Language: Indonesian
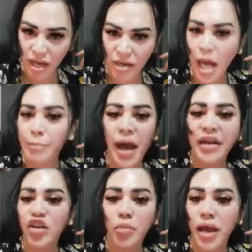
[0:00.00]
ya kan
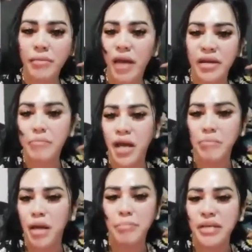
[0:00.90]
ngapain kok main main main
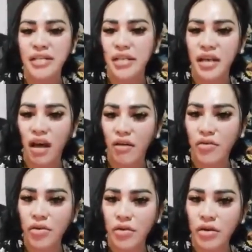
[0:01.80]
main PC
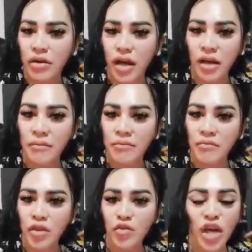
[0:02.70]
kau hah
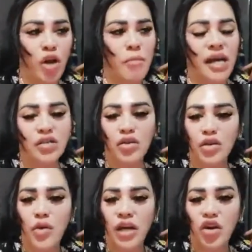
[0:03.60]
Udah kau masuk
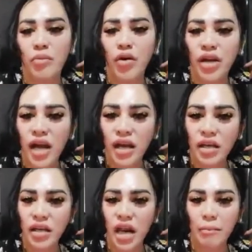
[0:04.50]
ke warkop
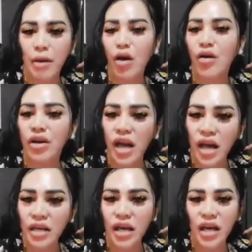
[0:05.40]
orang, kelapa
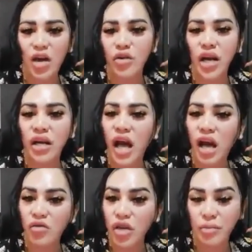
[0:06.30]
orang dengan arogan
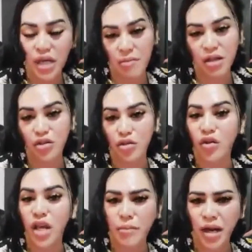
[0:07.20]
kau udah pakai baju itu
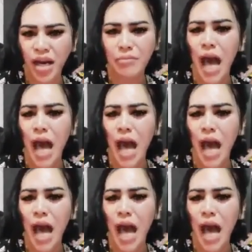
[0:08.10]
kok hebat kali